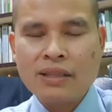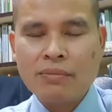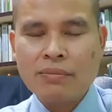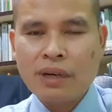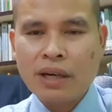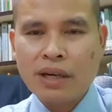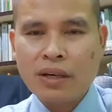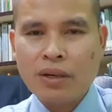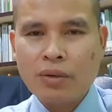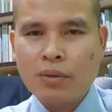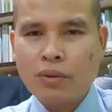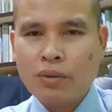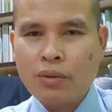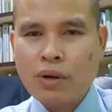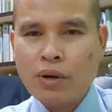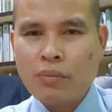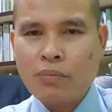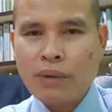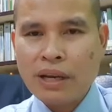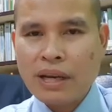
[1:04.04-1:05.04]
สำเร็จลุ
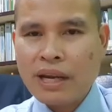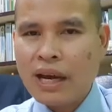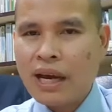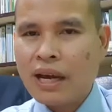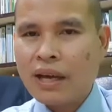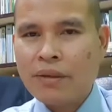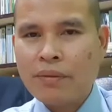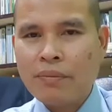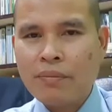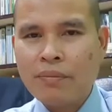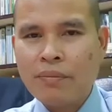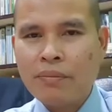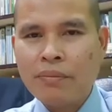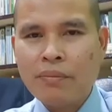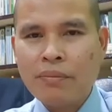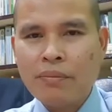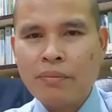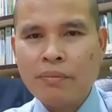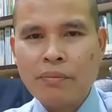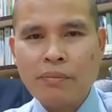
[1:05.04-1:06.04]
ล่วงไปได้
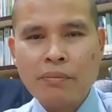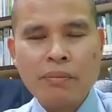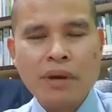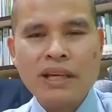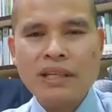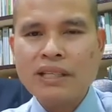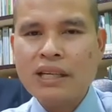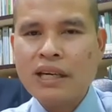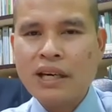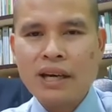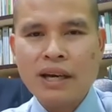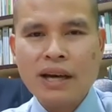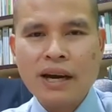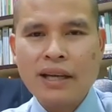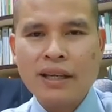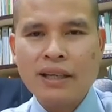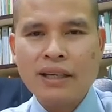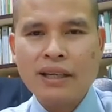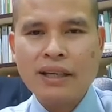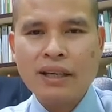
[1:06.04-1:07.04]
ไม่ใช่ใคร
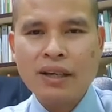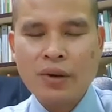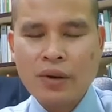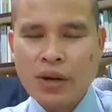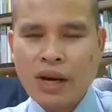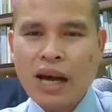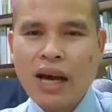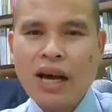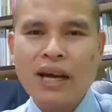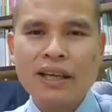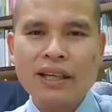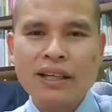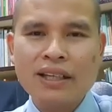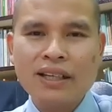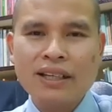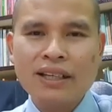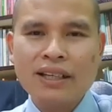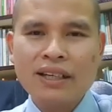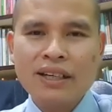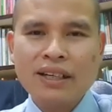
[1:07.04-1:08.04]
ก็ได้
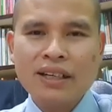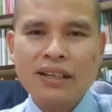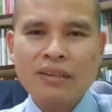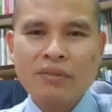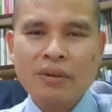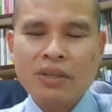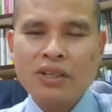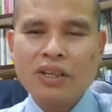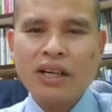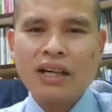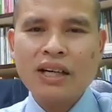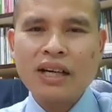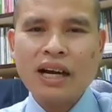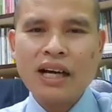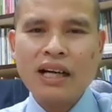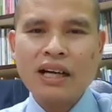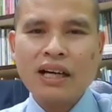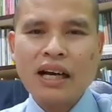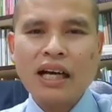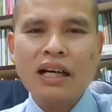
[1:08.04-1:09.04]
เพราะฉะนั้น
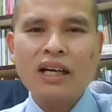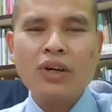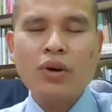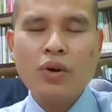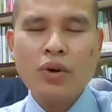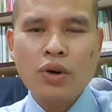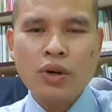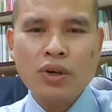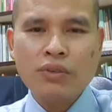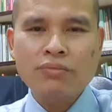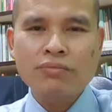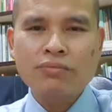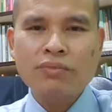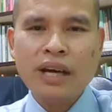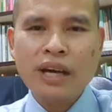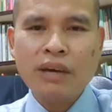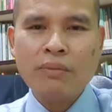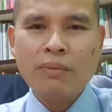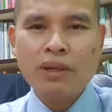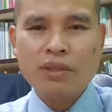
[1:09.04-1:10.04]
การคัดคน
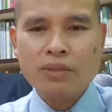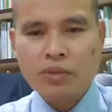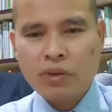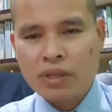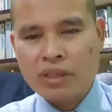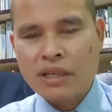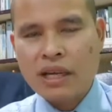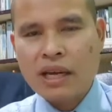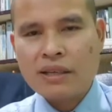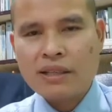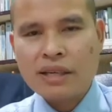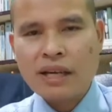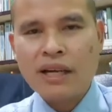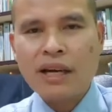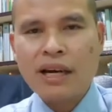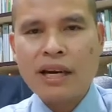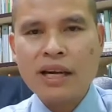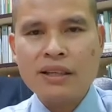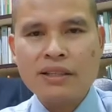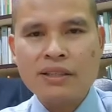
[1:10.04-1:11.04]
ให้มาช่วยสร้างสรร
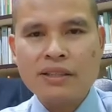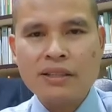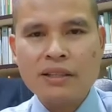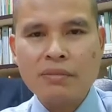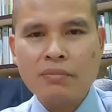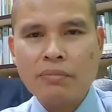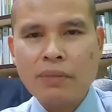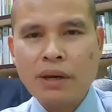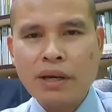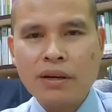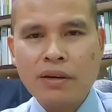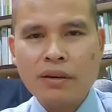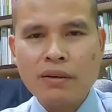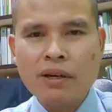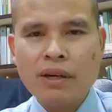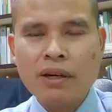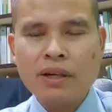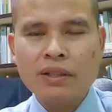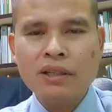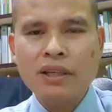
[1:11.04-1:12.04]
ค์งานจึงเป็น
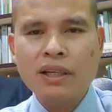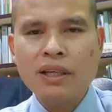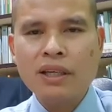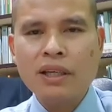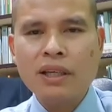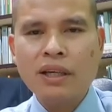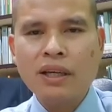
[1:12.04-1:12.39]
เรื่องที่